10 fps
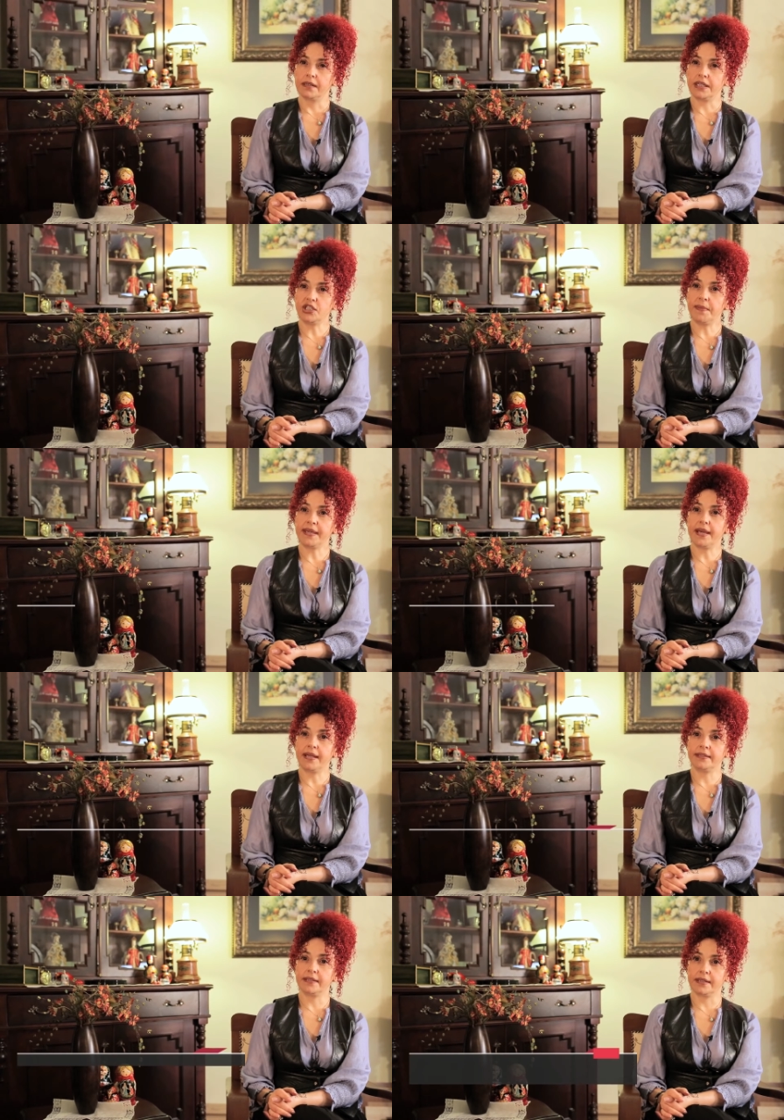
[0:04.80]
İç
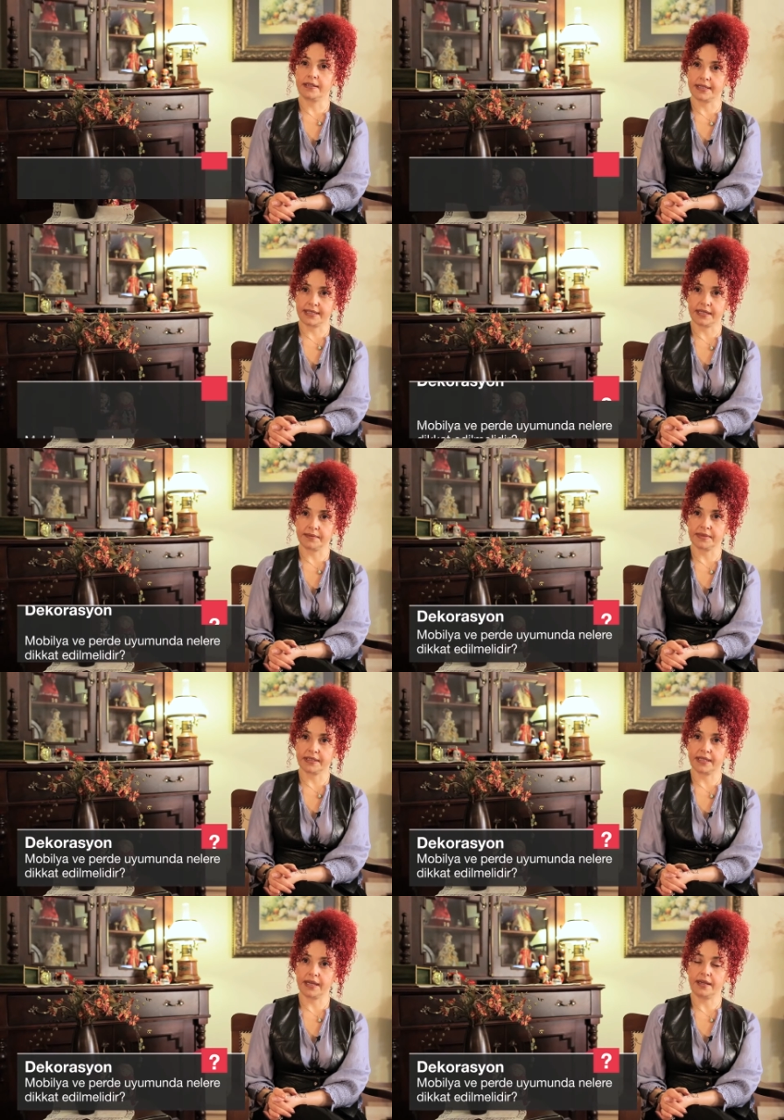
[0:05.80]
mekan
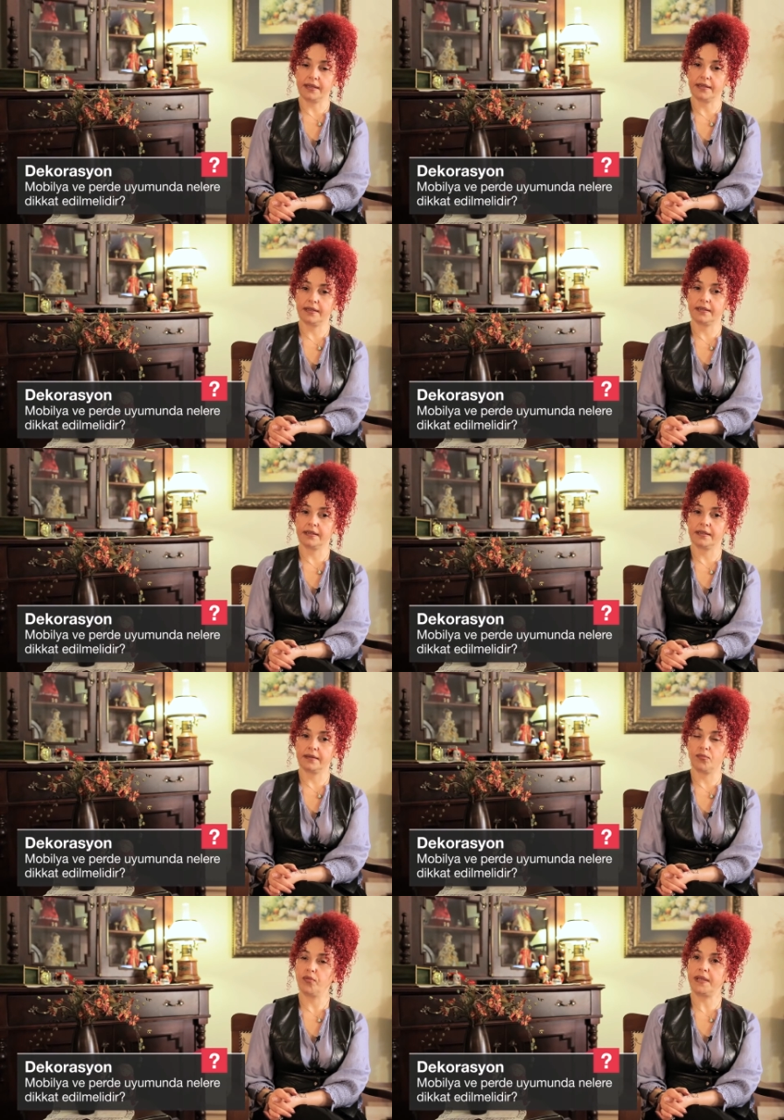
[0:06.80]
tasarımında
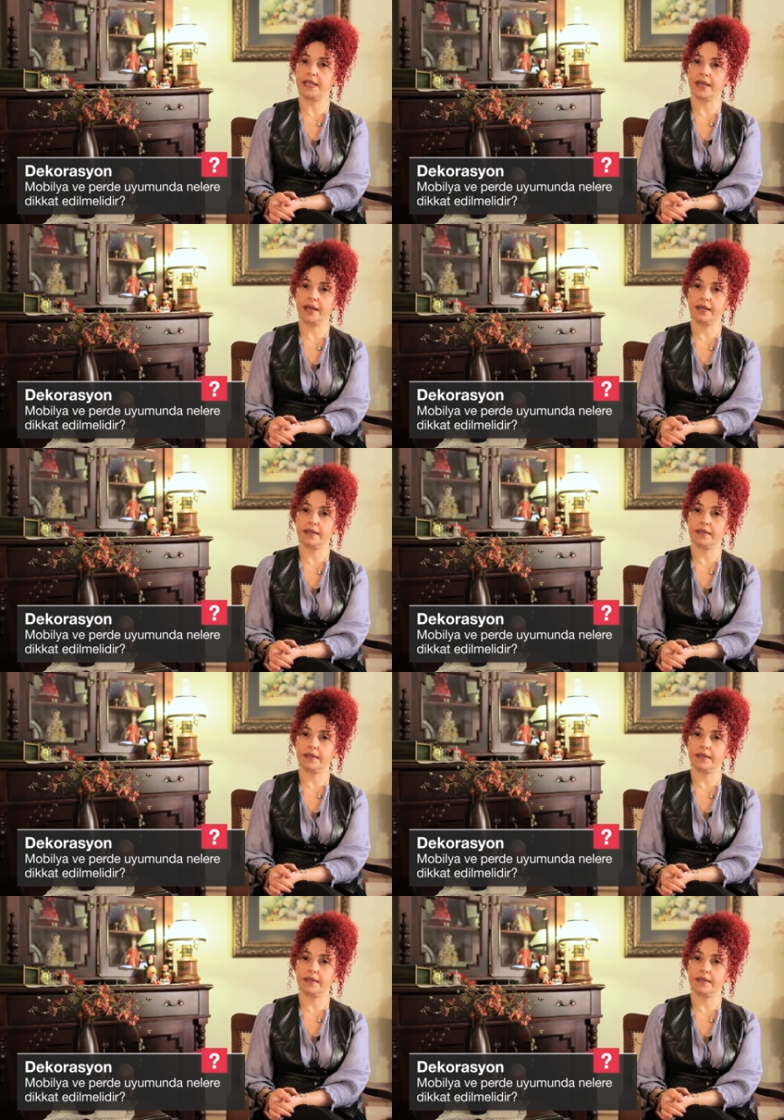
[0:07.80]
e, mobilya